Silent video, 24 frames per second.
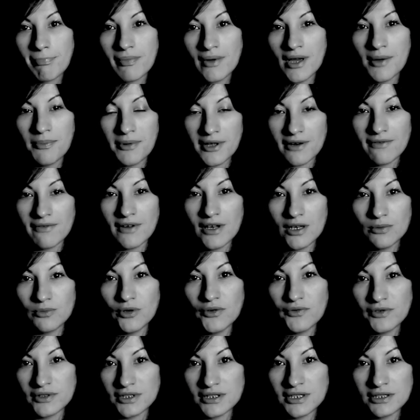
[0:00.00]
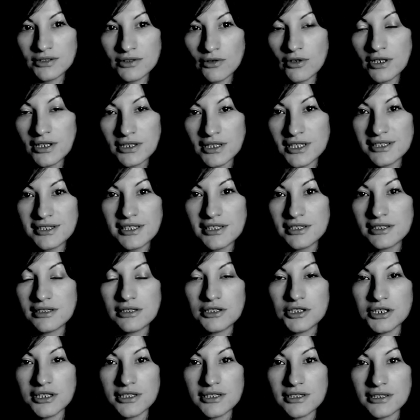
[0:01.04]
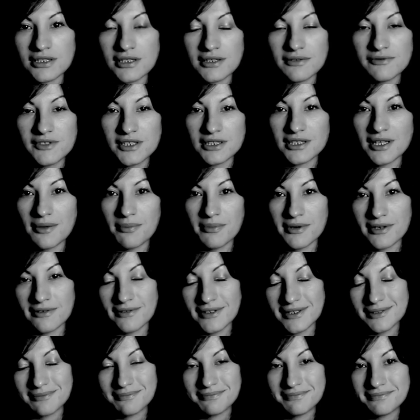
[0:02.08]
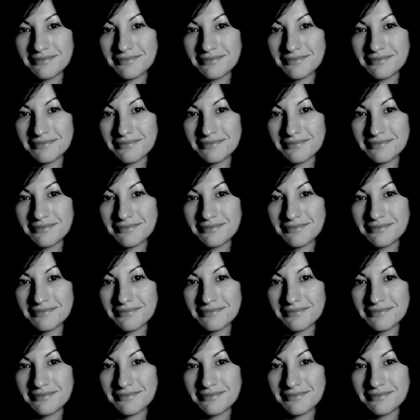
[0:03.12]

Моя первая любовь, она только на здесь сейчас, она всегда первая.